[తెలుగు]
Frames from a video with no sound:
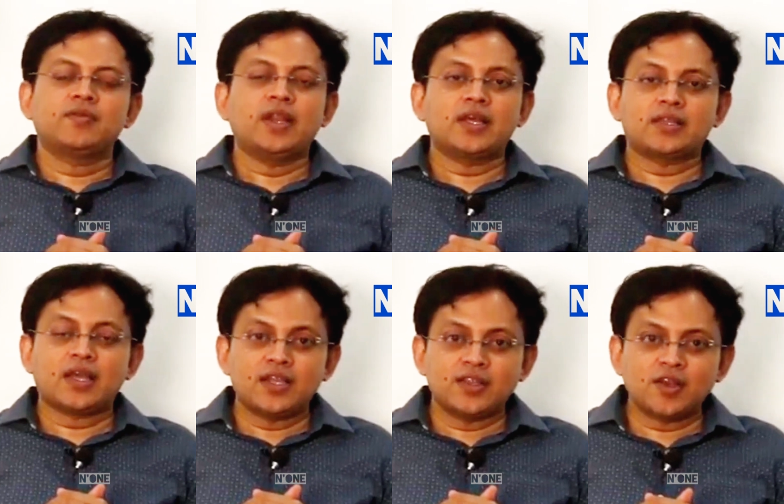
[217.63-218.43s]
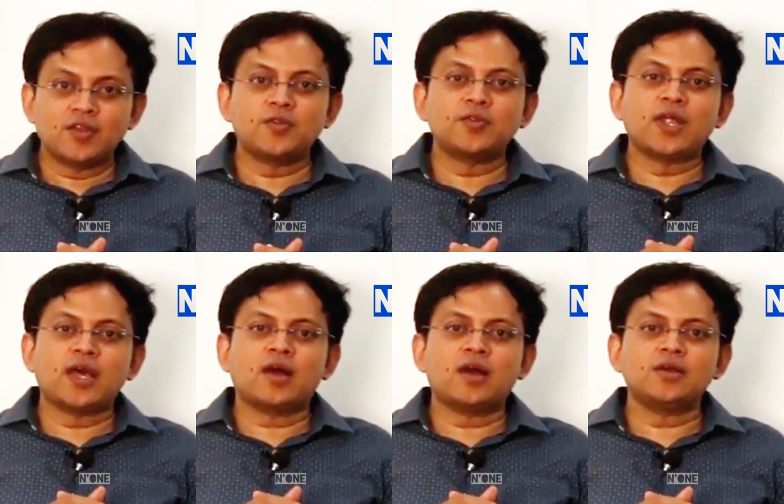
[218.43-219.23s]
వీళ్ళకి తల్లిదండ్రులు
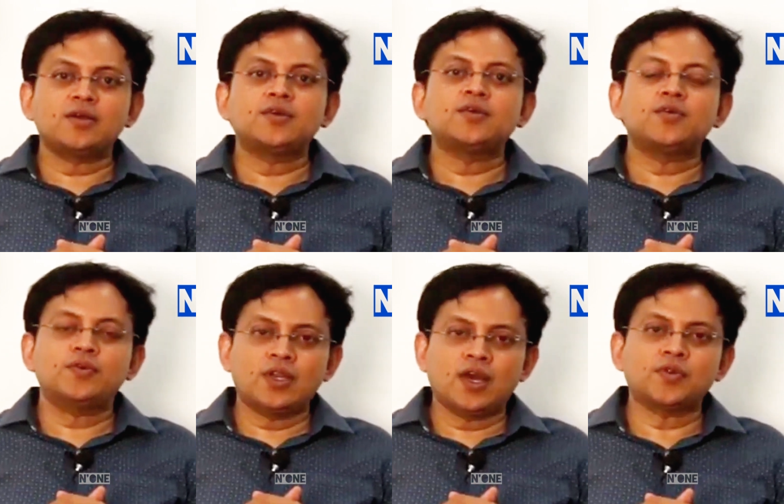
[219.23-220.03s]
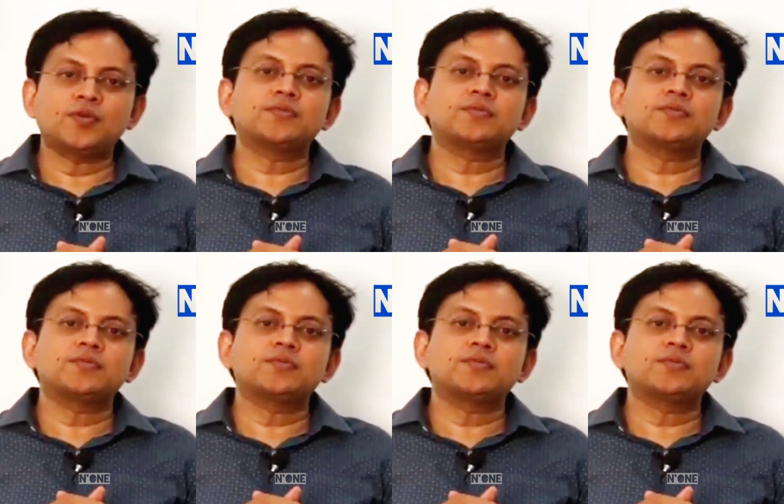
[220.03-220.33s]
ఉన్నారా ఉన్నారు